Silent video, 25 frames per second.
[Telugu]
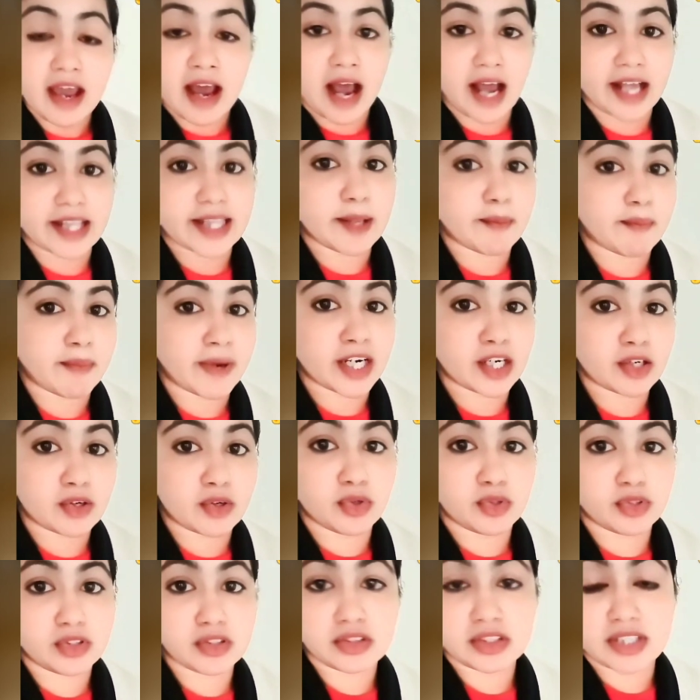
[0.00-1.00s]
అది మనకు
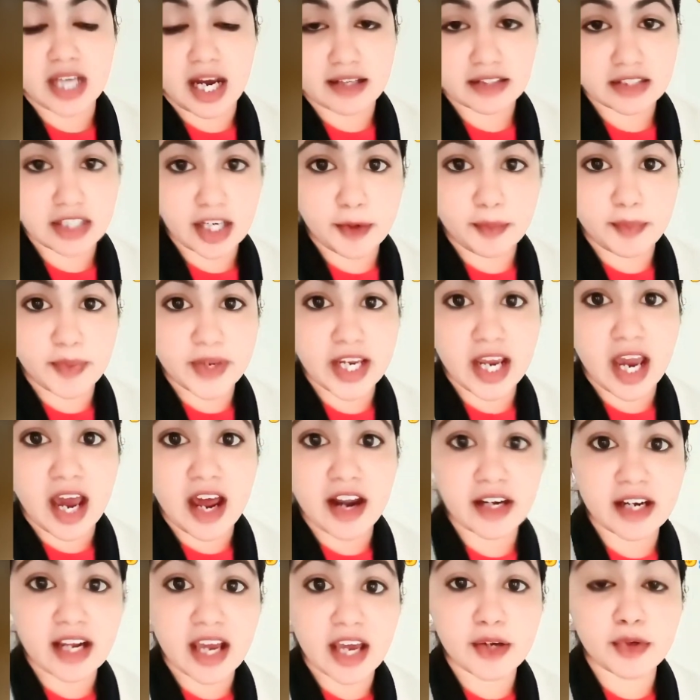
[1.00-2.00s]
డాక్టర్ బిఆర్
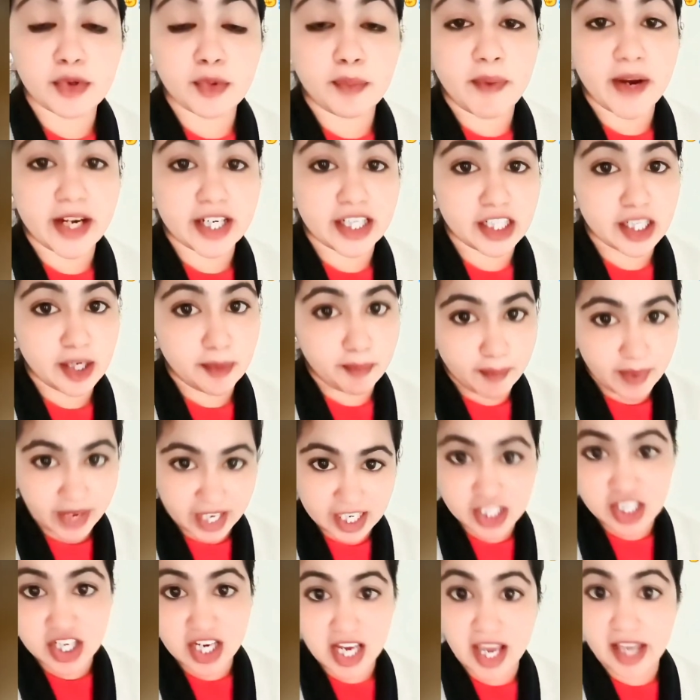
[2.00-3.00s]
గారు పెట్టిన
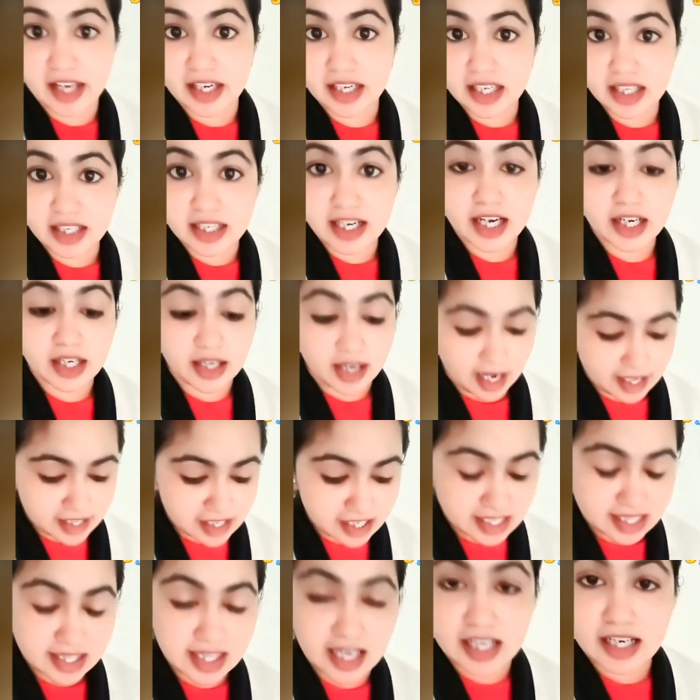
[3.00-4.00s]
భిక్షే అని నేను
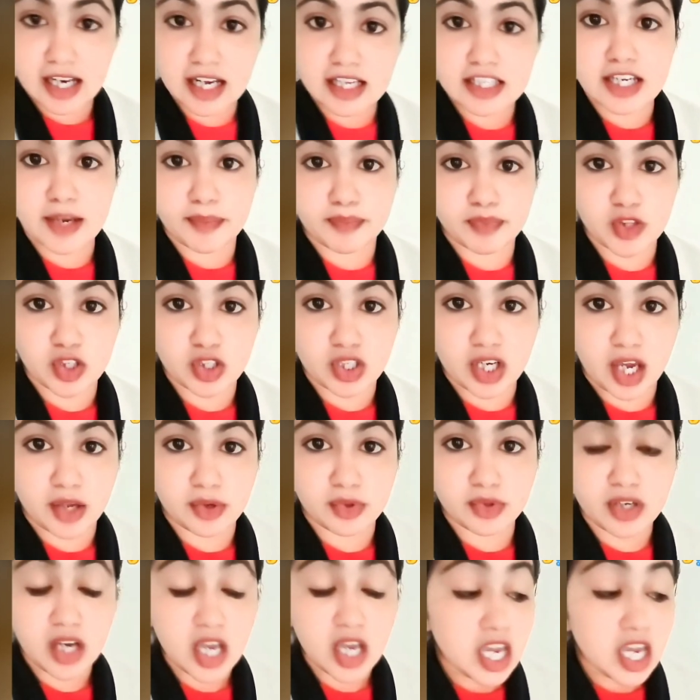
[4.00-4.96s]
ఖచ్చితంగా చెప్తున్నాను